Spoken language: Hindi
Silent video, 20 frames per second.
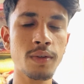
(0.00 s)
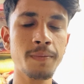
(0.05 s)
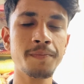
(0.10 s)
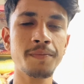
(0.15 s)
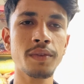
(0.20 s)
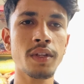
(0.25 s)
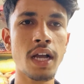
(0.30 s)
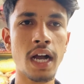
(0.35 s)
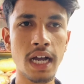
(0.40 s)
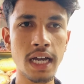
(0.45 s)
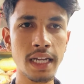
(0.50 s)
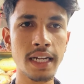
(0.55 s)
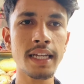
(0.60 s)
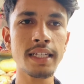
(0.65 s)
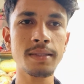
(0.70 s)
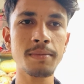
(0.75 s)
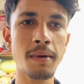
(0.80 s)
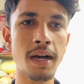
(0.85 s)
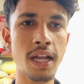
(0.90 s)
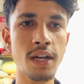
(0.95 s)
को अगर
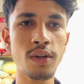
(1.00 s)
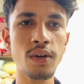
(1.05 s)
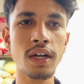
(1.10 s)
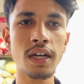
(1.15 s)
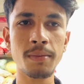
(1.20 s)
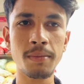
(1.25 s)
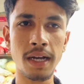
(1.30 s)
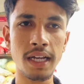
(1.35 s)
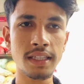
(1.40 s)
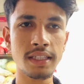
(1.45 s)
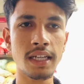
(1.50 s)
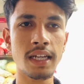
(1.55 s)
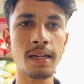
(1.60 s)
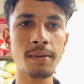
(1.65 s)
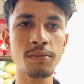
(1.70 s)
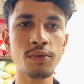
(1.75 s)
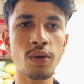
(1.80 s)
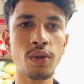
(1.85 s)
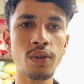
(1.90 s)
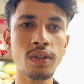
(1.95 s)
गैस मान लो अगर बात करें
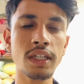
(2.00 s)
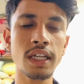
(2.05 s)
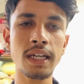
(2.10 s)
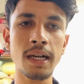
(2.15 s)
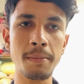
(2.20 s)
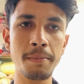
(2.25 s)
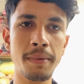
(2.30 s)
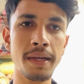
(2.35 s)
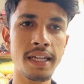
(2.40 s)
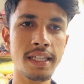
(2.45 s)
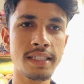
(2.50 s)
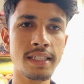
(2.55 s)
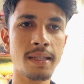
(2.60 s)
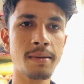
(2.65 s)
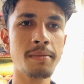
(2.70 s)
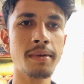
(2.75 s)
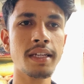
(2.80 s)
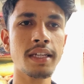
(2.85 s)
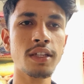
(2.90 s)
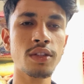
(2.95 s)
हम दोनों के
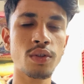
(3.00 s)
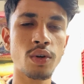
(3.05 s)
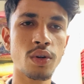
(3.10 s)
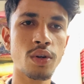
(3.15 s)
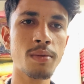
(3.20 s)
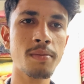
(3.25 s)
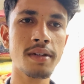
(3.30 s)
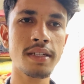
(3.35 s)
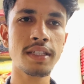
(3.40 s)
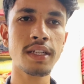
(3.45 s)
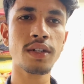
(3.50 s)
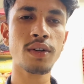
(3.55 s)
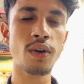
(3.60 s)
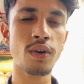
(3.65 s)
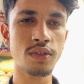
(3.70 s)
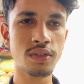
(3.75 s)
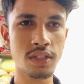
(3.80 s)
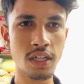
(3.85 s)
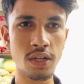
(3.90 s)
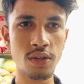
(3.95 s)
कंपैरिजन में कि दोनों में से
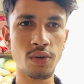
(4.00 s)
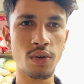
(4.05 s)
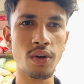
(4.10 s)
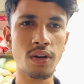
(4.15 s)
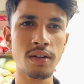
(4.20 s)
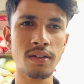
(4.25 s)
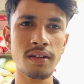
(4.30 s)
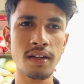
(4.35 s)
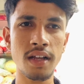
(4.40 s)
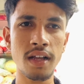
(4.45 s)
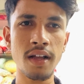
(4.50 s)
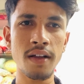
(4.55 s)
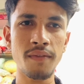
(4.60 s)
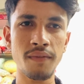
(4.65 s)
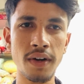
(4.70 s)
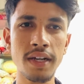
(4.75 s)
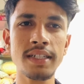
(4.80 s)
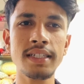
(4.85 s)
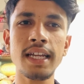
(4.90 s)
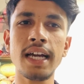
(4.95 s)
कौन सा डॉग
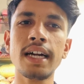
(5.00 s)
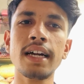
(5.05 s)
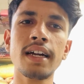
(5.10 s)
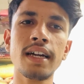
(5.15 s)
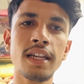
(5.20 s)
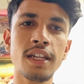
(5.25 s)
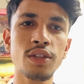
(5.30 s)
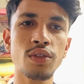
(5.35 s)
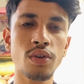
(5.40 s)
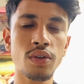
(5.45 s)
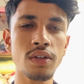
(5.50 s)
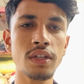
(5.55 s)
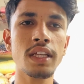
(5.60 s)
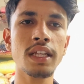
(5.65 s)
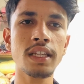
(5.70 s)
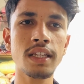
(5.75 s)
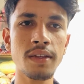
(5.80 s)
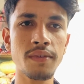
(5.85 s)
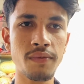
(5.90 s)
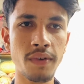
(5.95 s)
फर्स्ट आएगा करके दोनों
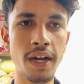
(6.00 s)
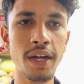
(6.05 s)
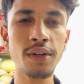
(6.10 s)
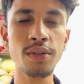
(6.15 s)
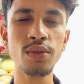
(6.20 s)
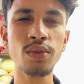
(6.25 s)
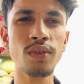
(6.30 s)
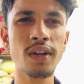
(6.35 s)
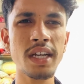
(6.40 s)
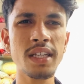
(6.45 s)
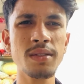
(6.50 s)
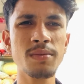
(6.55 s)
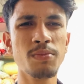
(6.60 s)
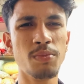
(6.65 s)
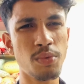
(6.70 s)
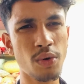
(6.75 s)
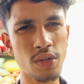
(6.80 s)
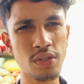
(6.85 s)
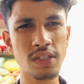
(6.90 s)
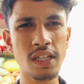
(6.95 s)
की इनकी फाइट तो गाइज
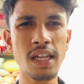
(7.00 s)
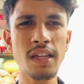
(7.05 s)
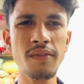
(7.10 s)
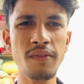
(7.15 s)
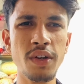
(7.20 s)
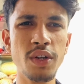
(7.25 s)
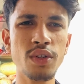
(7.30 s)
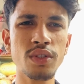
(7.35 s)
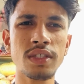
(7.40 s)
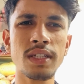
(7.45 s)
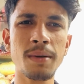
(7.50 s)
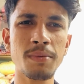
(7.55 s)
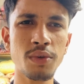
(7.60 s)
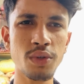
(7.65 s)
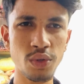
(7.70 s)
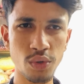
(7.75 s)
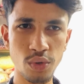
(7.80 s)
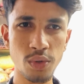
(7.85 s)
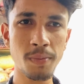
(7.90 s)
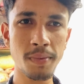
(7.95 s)
बहुत सारी वीडियोस
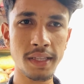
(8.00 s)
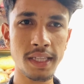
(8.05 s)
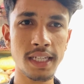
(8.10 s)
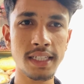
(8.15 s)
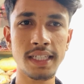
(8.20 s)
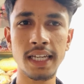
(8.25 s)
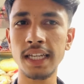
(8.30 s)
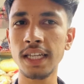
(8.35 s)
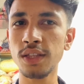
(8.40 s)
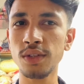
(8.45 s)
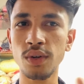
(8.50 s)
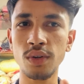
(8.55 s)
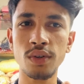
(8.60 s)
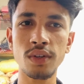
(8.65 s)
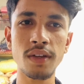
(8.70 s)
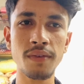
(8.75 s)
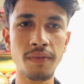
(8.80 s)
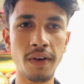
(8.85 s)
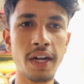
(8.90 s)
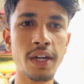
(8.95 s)
आपको यूट्यूब पे दिख जाएंगी
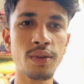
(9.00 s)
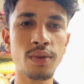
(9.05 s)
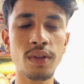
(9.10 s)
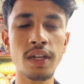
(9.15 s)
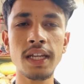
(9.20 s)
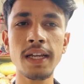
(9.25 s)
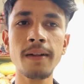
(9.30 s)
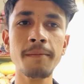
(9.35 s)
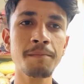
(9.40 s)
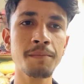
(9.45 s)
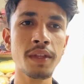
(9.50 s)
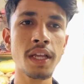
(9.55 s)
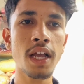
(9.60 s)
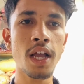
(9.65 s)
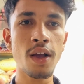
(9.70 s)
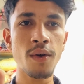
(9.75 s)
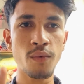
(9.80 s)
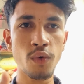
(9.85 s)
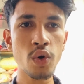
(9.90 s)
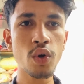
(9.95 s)
दोनों की फाइट हो रही है
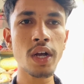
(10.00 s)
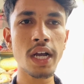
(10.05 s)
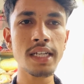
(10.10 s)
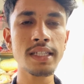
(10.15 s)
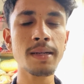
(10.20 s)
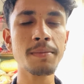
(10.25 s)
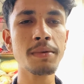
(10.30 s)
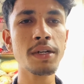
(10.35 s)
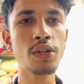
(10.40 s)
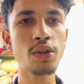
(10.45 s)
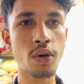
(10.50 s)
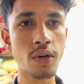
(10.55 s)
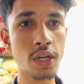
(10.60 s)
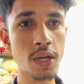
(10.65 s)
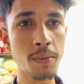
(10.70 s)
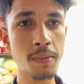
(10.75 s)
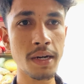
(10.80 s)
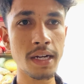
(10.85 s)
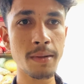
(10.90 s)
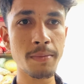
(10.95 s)
वो गाइज अपने डॉग
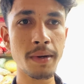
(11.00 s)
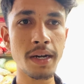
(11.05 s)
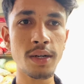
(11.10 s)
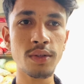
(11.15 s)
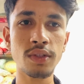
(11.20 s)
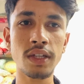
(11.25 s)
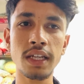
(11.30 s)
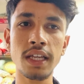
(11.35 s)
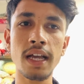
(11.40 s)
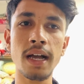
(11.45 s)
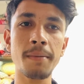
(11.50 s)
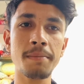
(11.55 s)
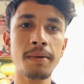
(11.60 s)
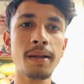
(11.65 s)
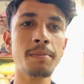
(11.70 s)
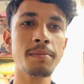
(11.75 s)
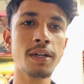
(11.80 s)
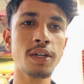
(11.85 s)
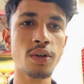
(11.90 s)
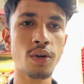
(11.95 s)
के ऊपर डिपेंड होता है कि
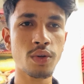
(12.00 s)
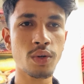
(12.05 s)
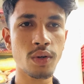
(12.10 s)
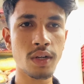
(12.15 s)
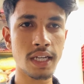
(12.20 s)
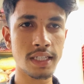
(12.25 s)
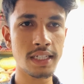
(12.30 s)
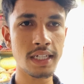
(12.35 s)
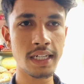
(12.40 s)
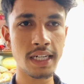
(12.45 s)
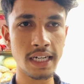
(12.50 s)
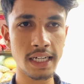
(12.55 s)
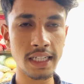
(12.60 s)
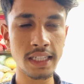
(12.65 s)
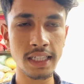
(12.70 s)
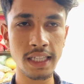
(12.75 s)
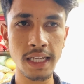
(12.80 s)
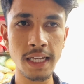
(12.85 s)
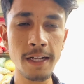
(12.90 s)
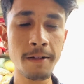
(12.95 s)
आपने अपने डॉग को कैसी
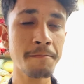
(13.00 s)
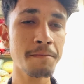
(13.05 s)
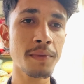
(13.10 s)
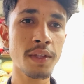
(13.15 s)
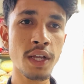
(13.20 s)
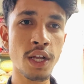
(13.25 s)
ट्रेनिंग दी है